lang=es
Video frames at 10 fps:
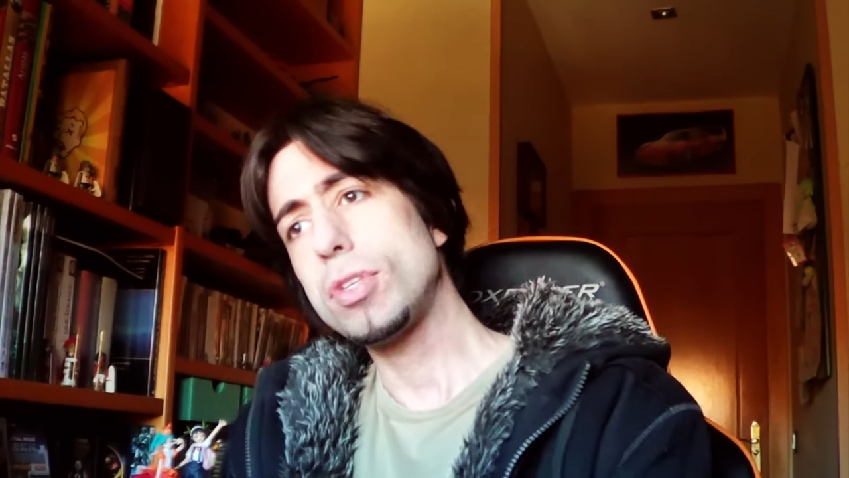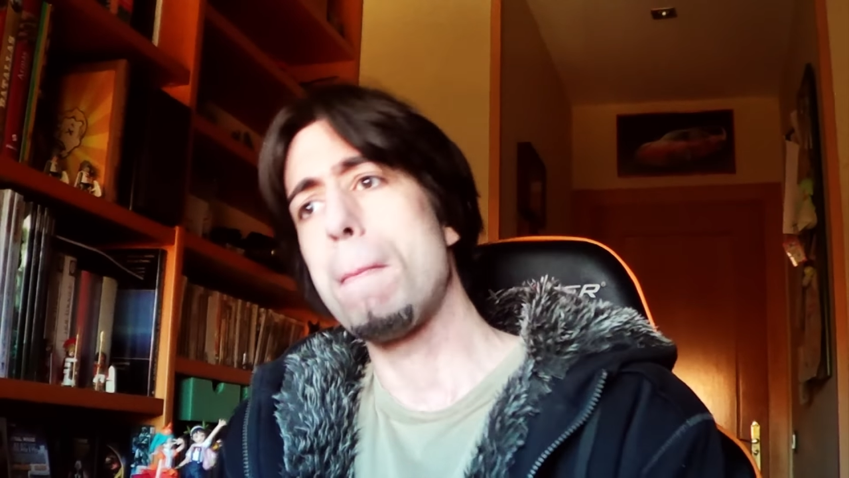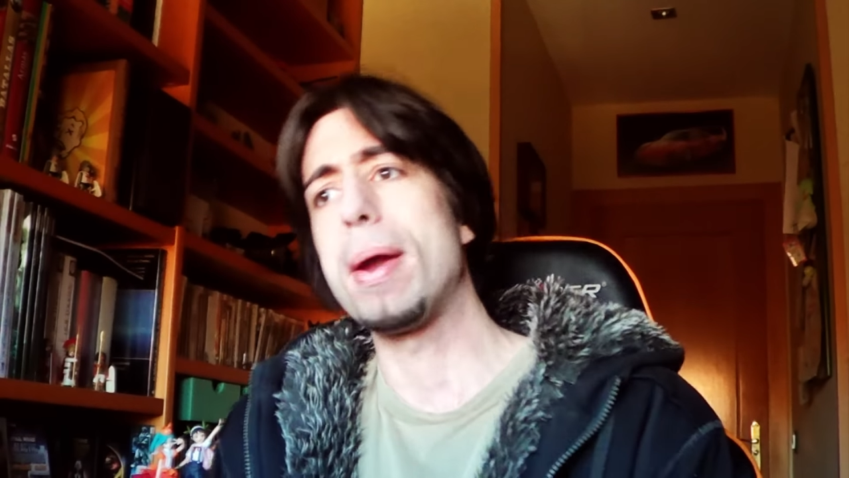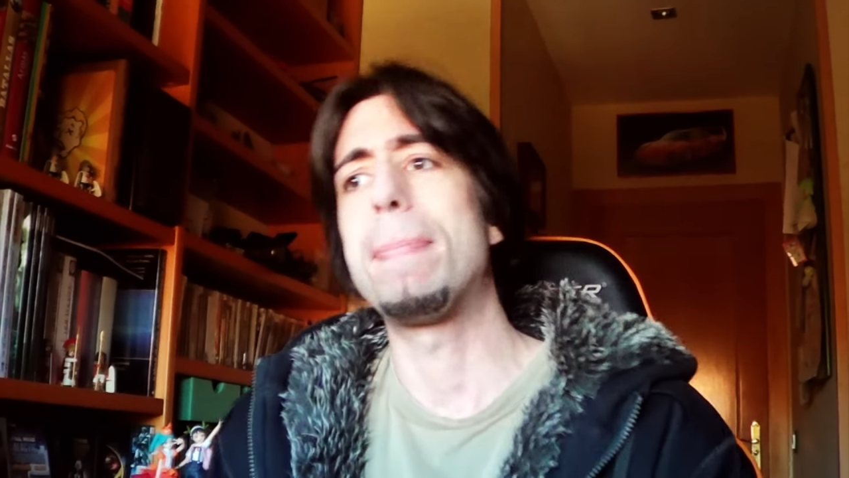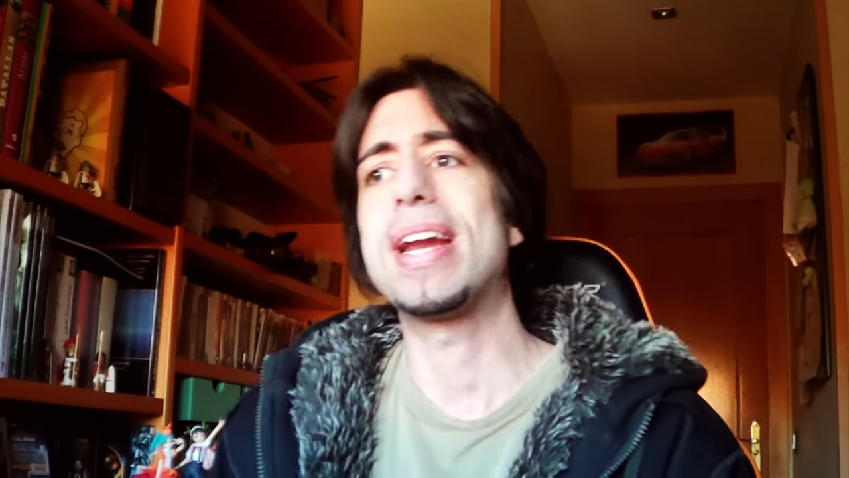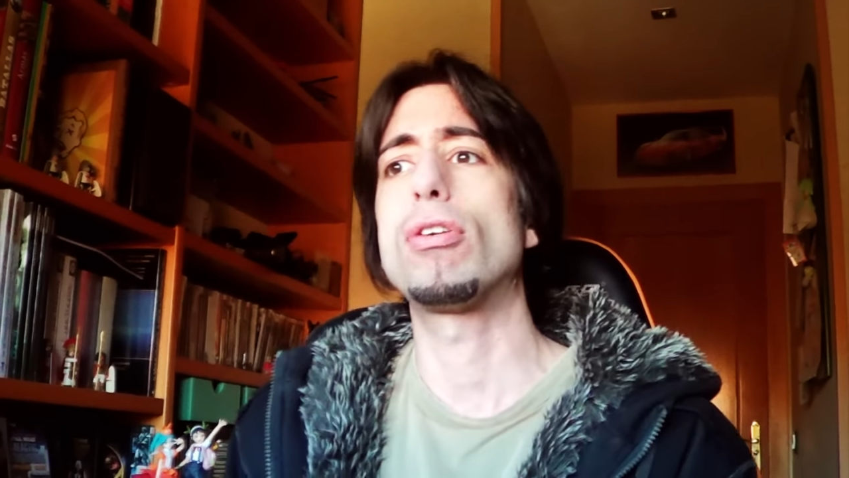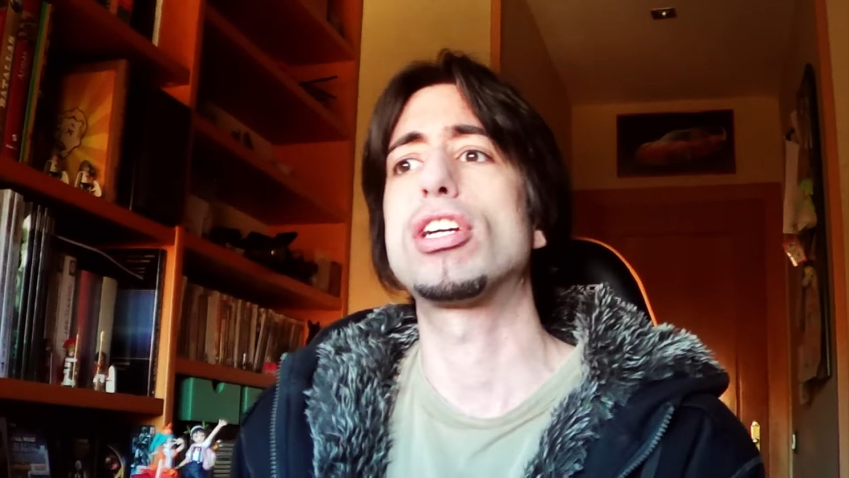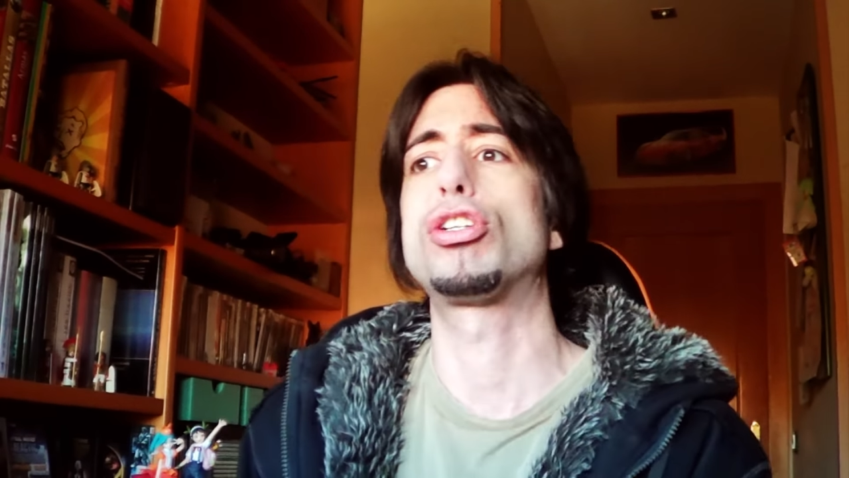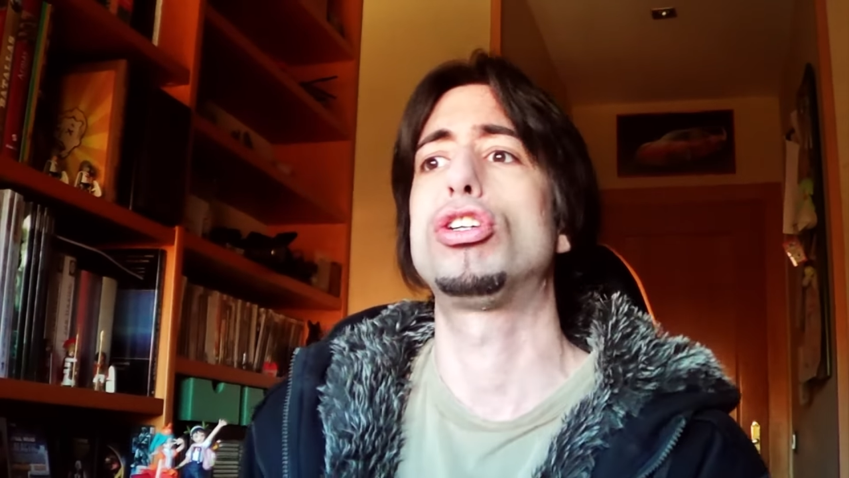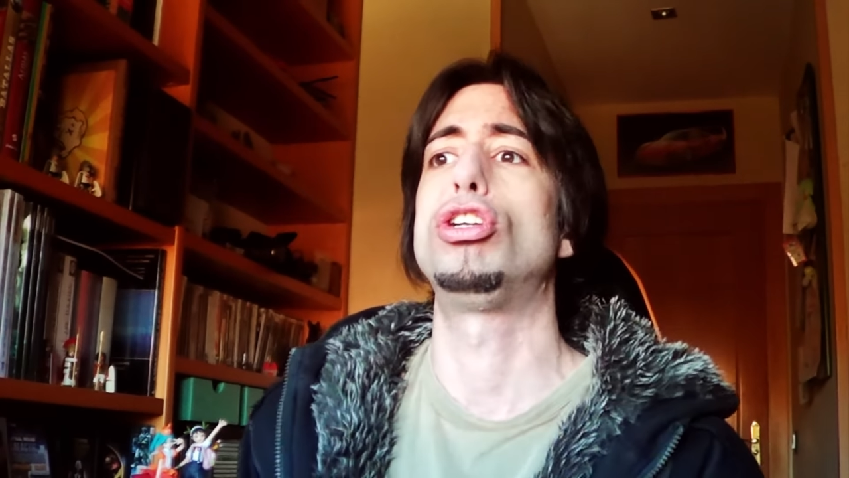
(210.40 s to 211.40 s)
preparar lo
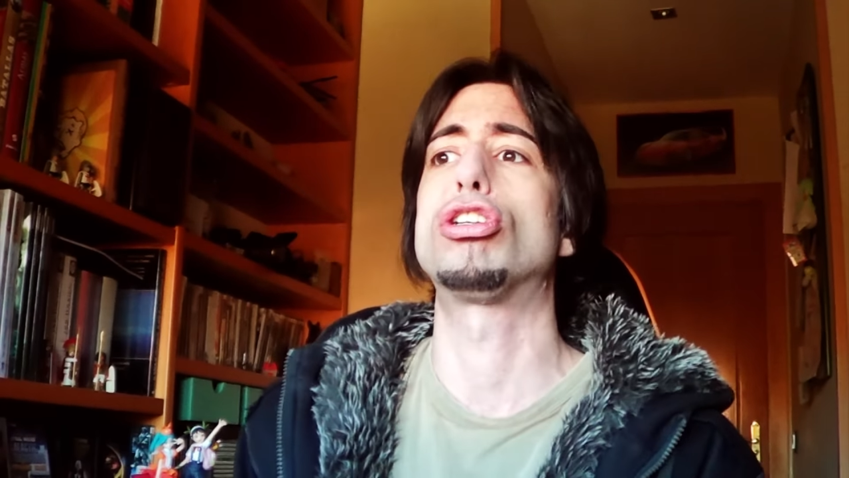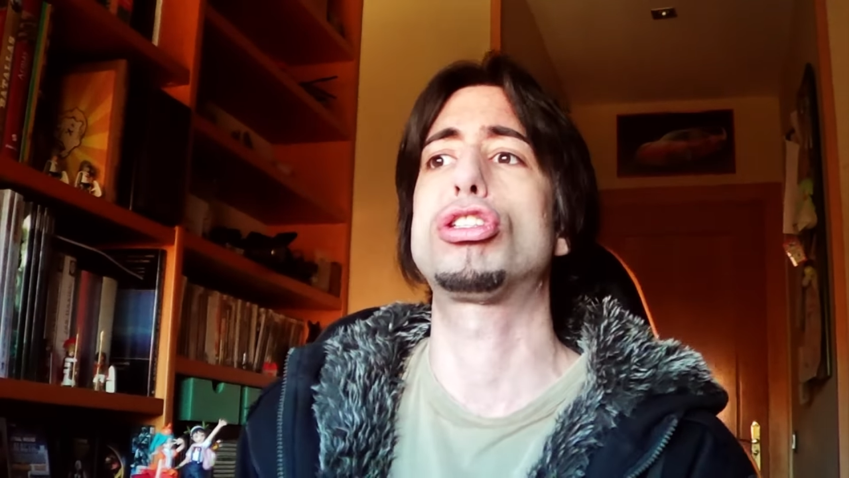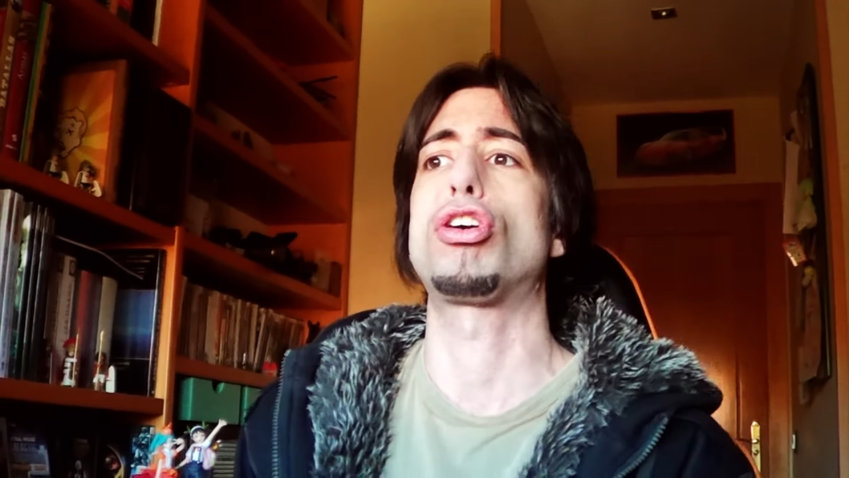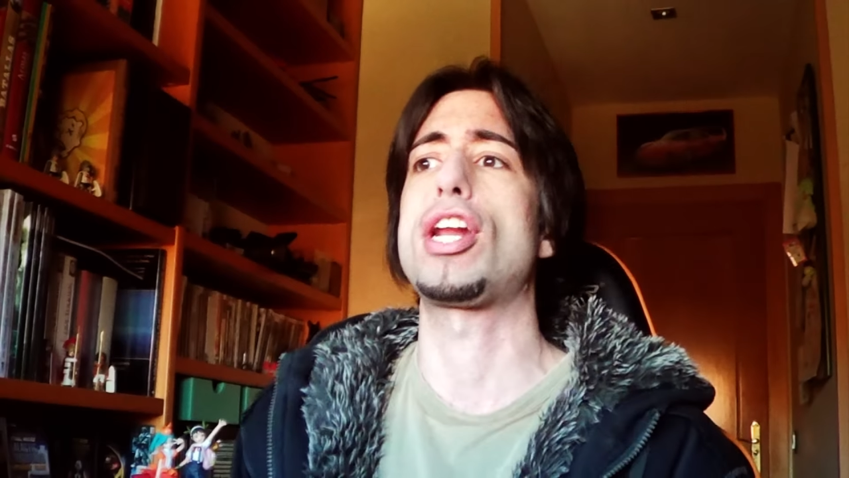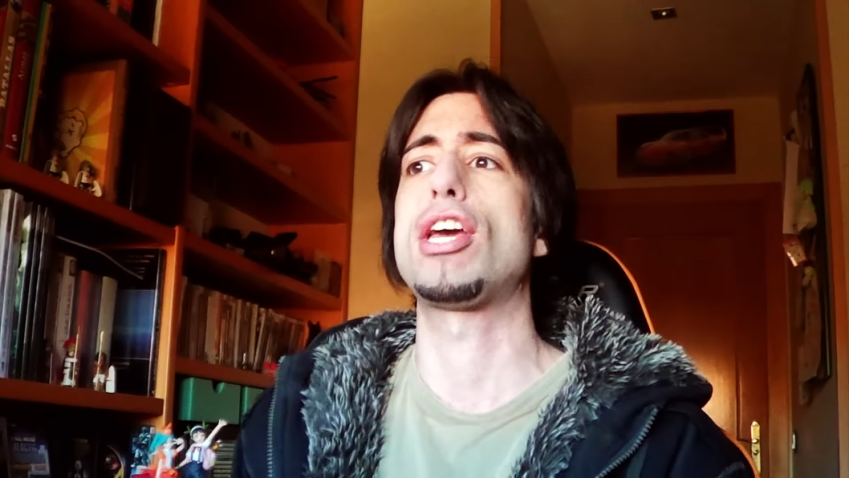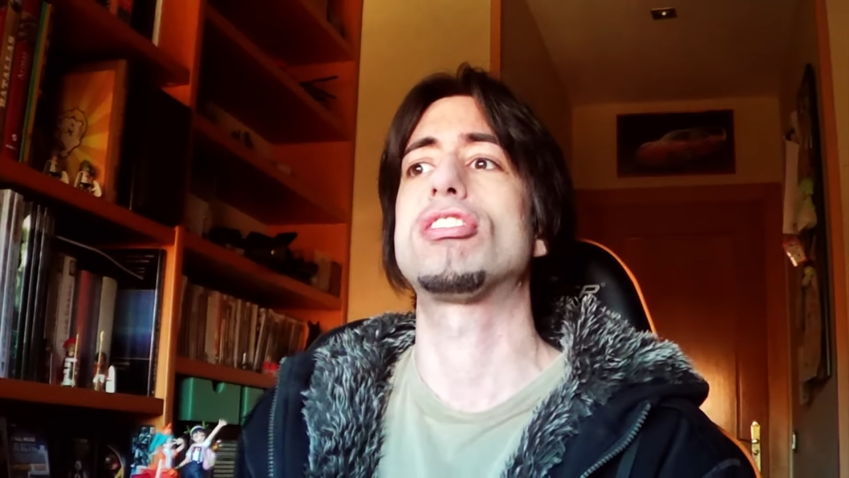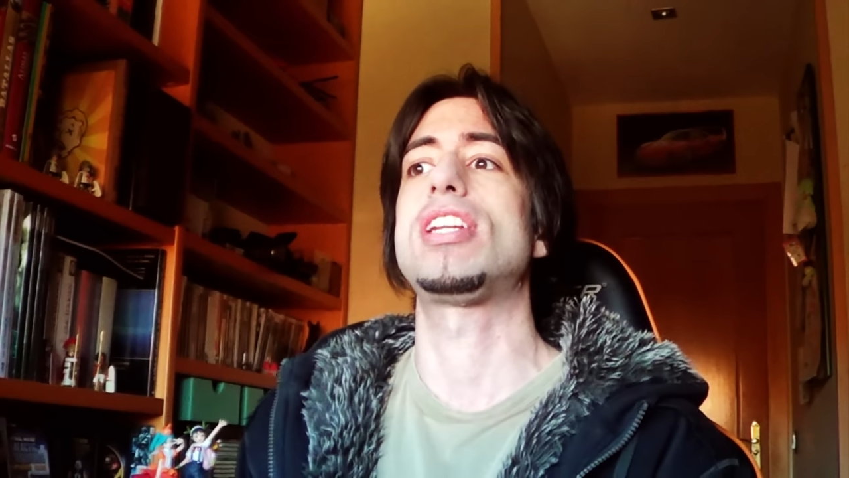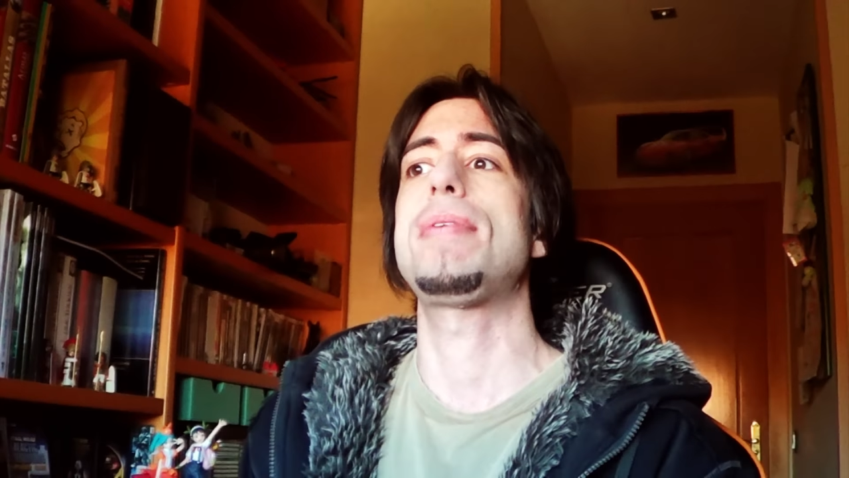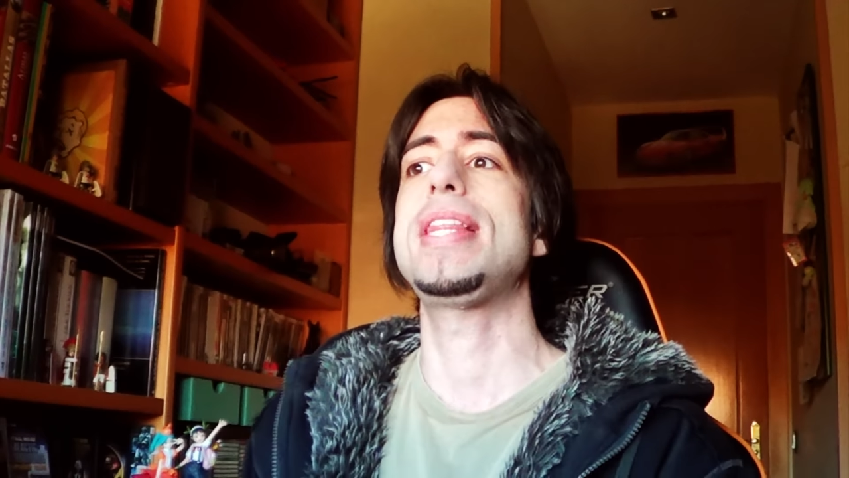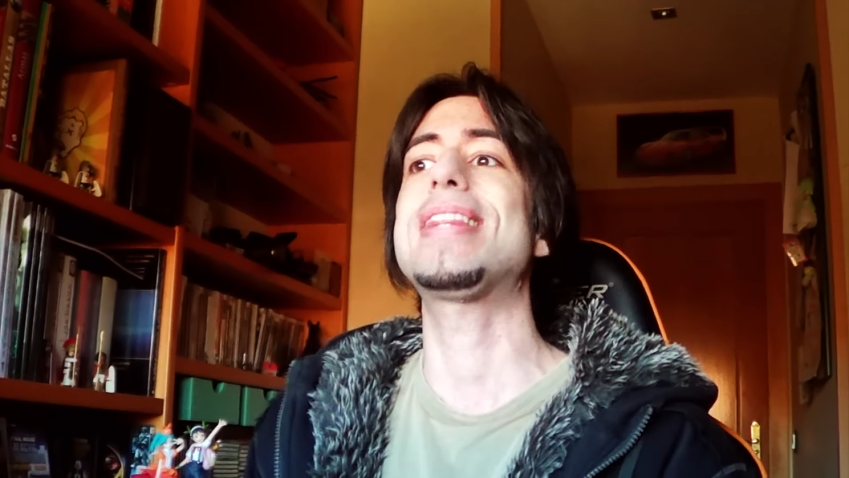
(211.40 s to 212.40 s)
que son los torneos
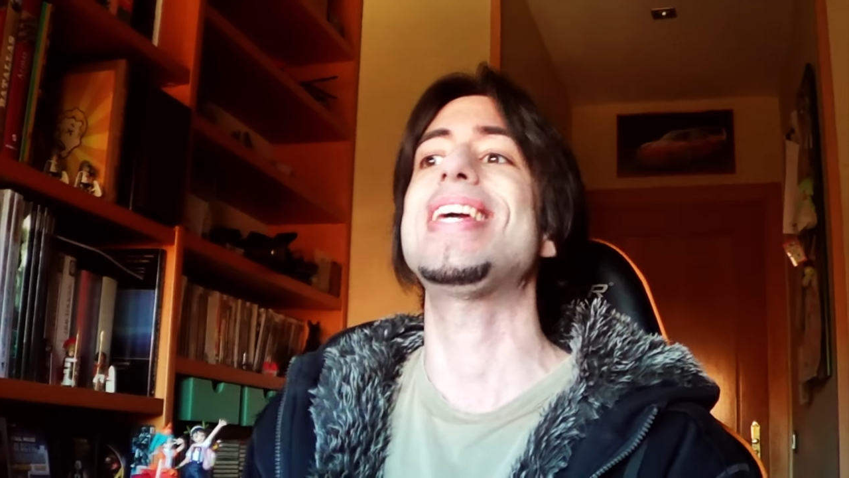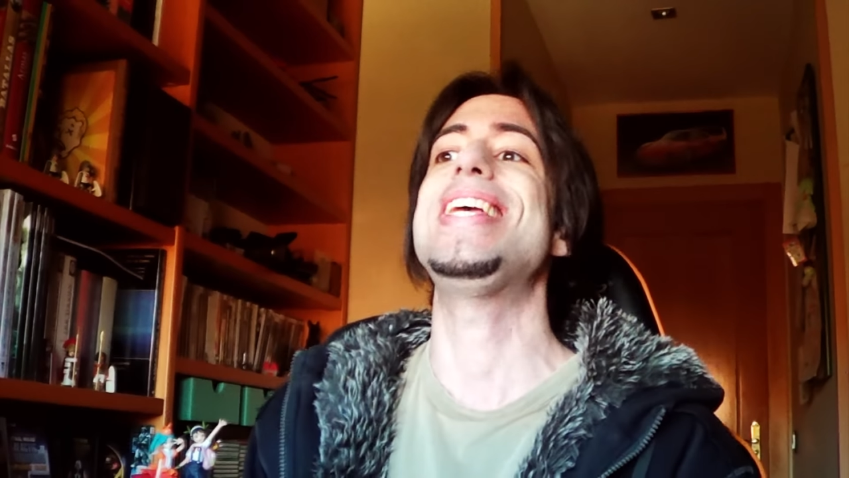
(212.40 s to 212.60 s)
de Navidad